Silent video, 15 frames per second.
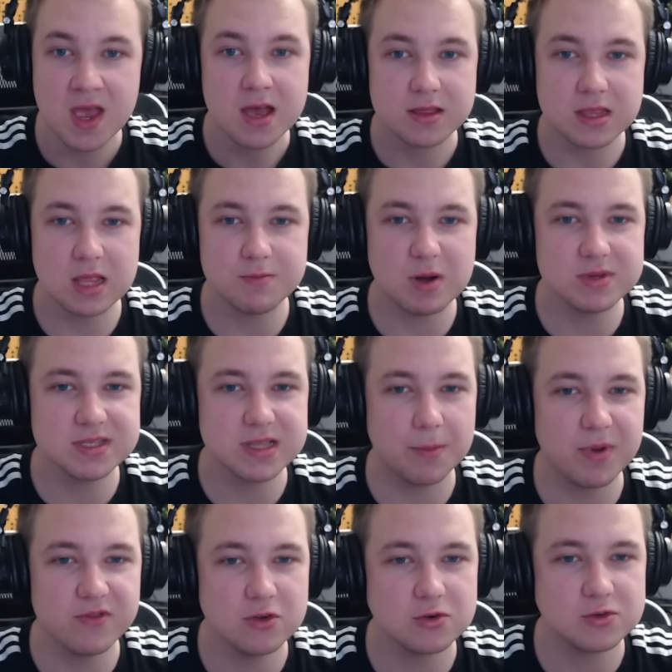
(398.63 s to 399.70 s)
Ten pomysł na
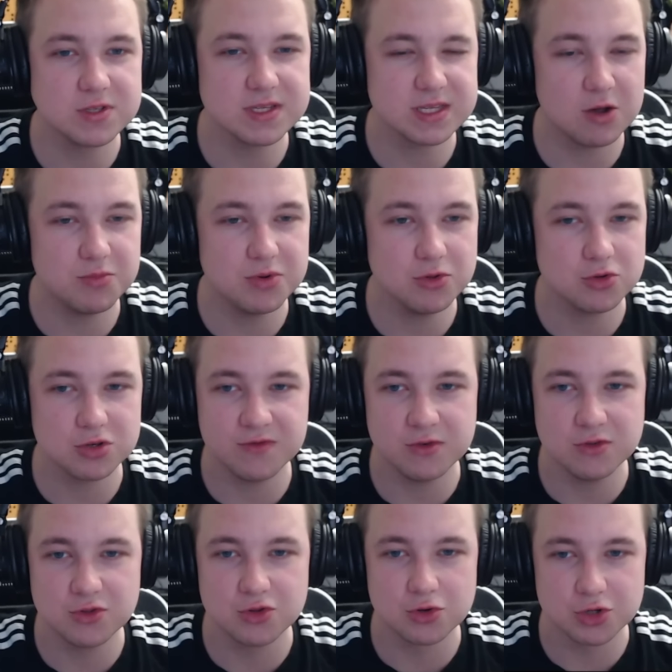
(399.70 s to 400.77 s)
pewno uzyskałby dużo
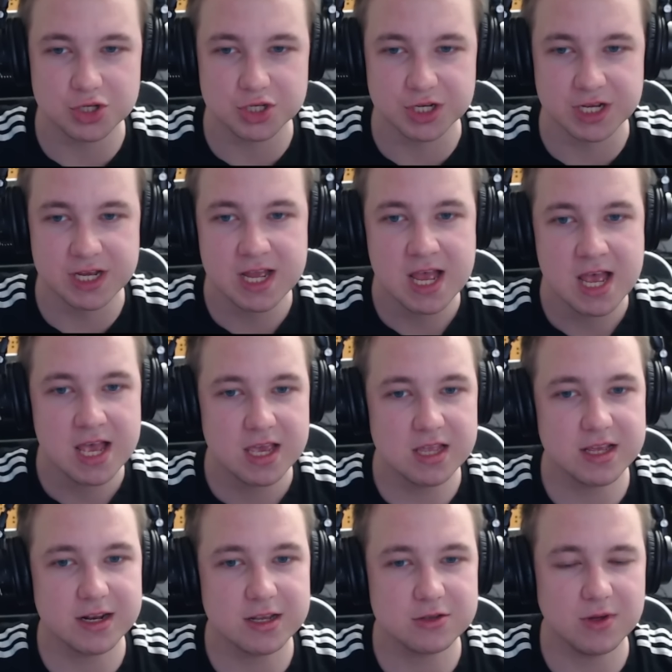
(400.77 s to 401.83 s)
funduszy.
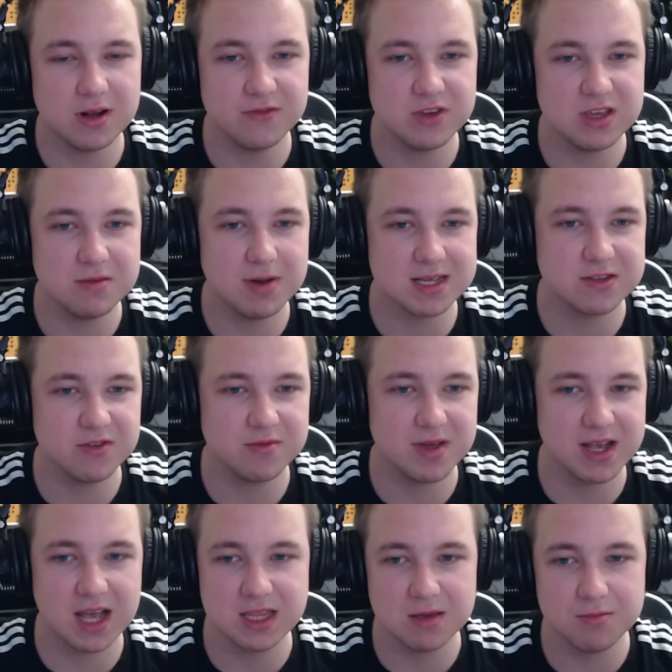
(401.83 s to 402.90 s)
Intelektualne wygibasy
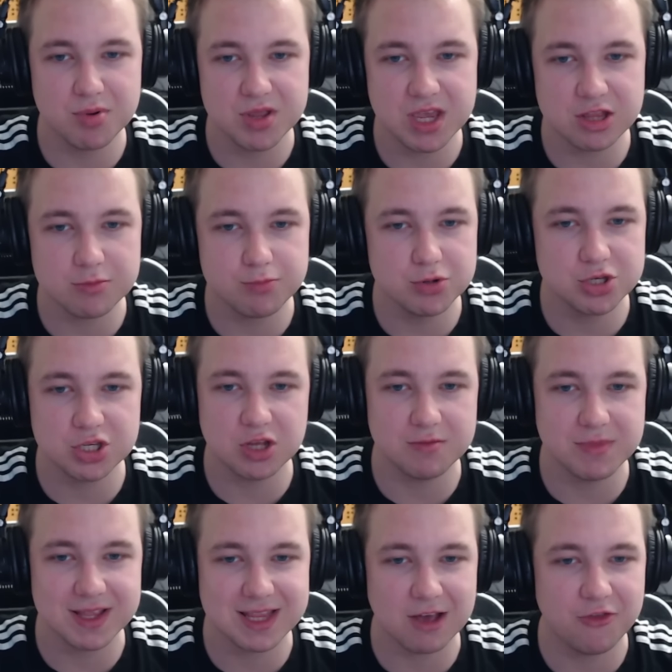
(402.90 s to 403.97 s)
wymagane, by nie dopuścić do
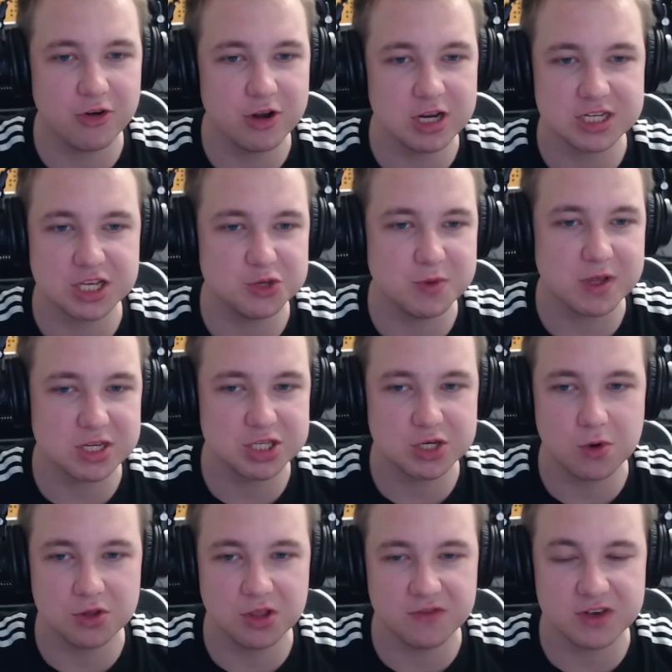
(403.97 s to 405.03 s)
metaforycznej śmierci
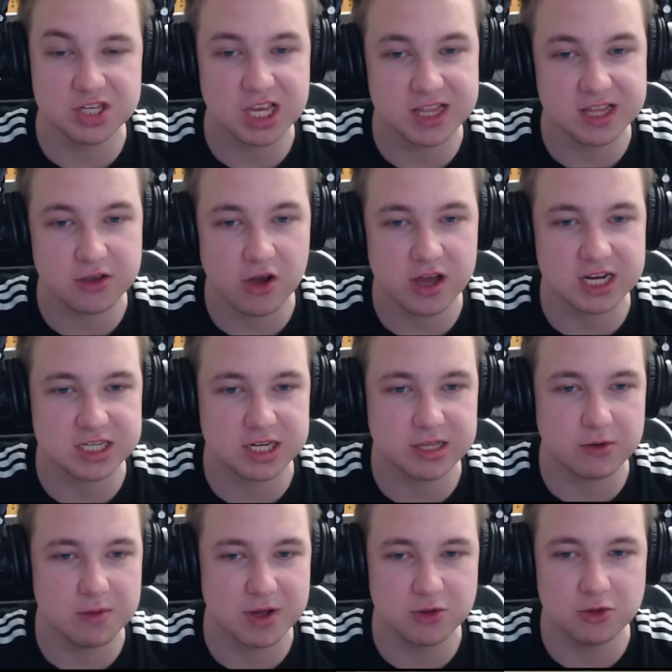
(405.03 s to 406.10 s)
głodowej żadnego gracza
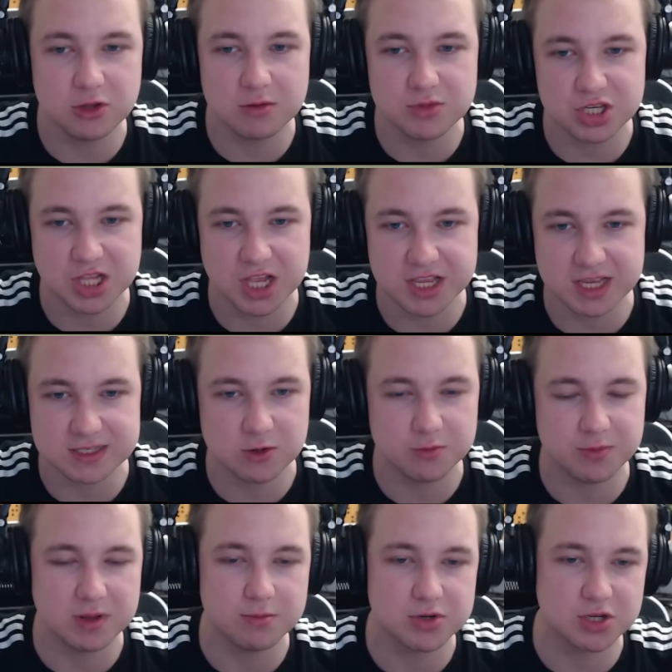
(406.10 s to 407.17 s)
dały panu do myślenia. Zrobił
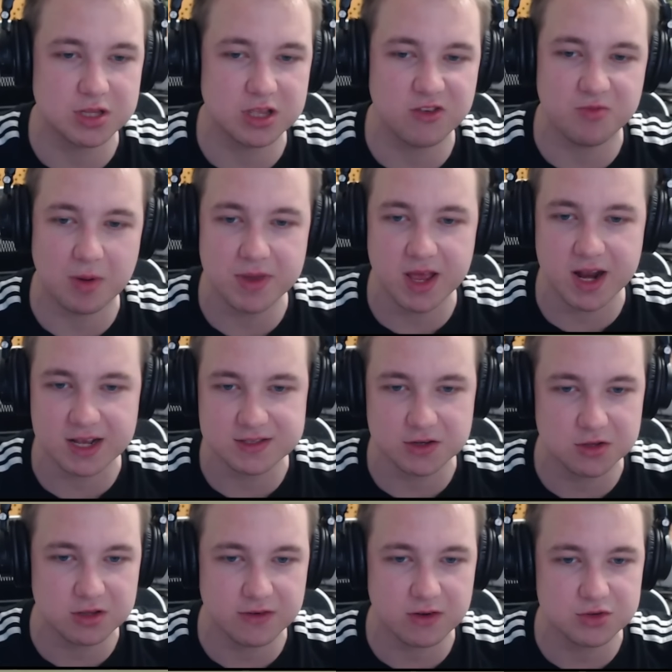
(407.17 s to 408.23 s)
pan porządek w papierach,
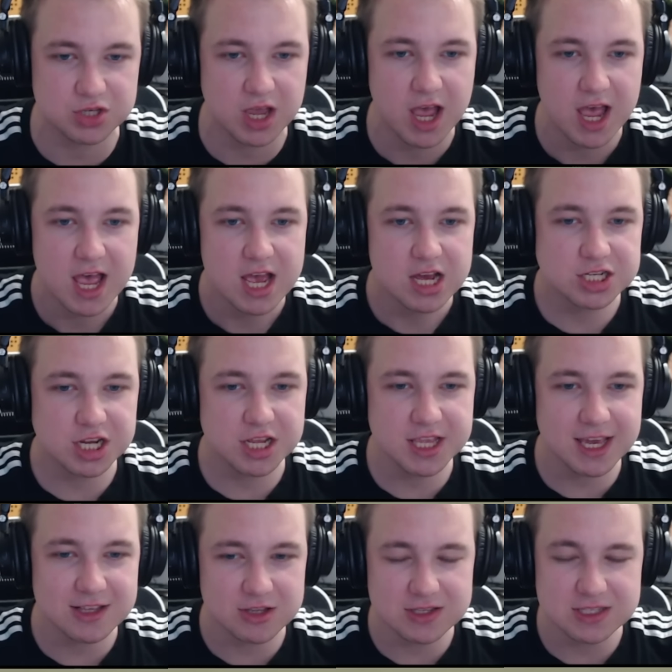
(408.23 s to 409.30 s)
zorientował się, że
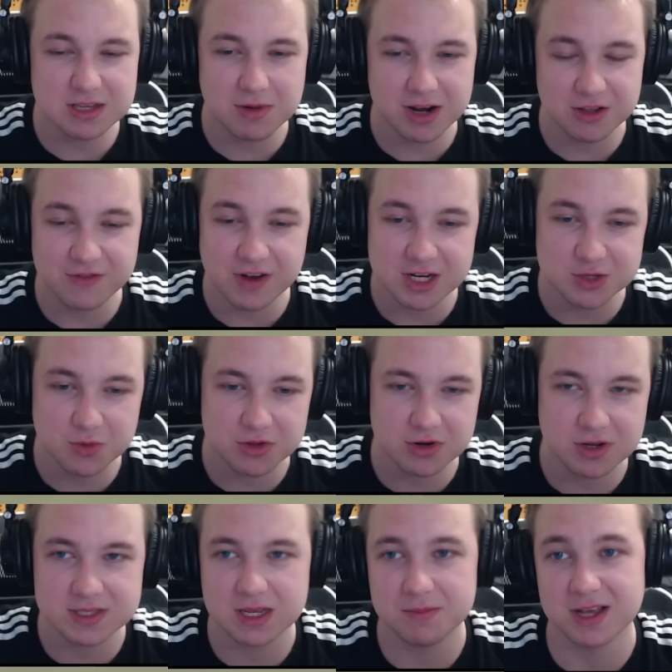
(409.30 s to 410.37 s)
niechcący marnowaliśmy
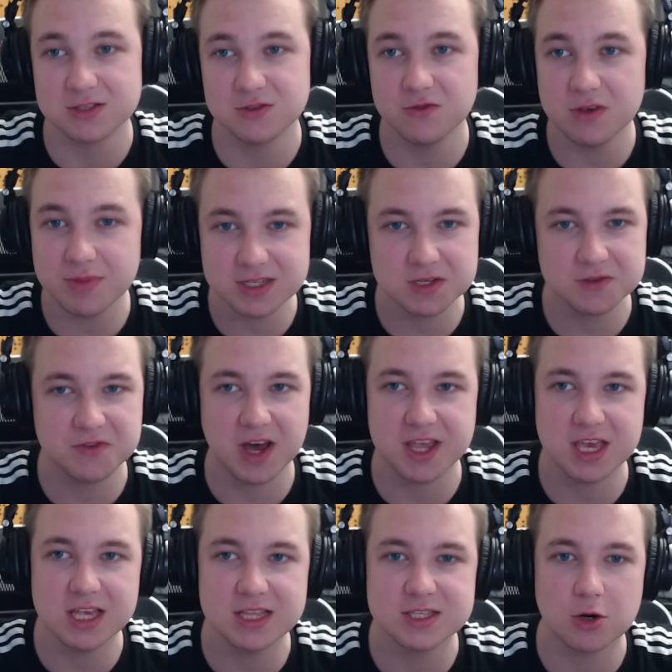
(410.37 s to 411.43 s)
trochę zapasów i bardzo
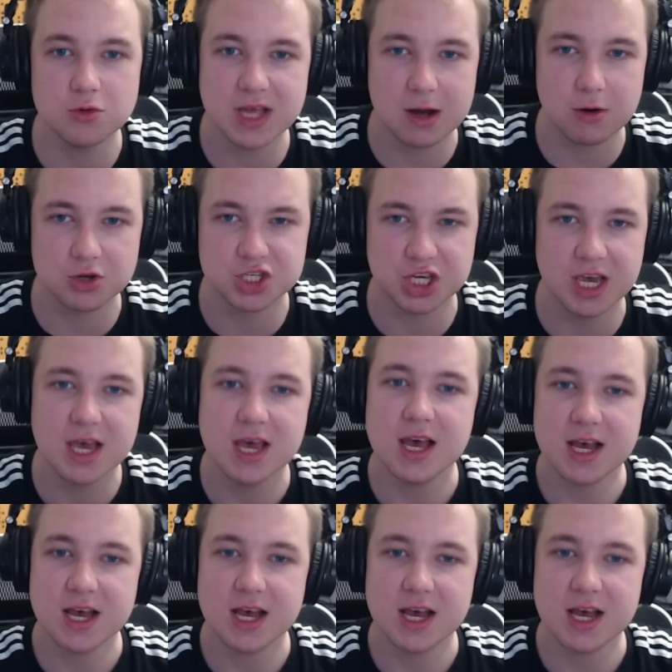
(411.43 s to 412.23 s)
fajnie. I co, udało się.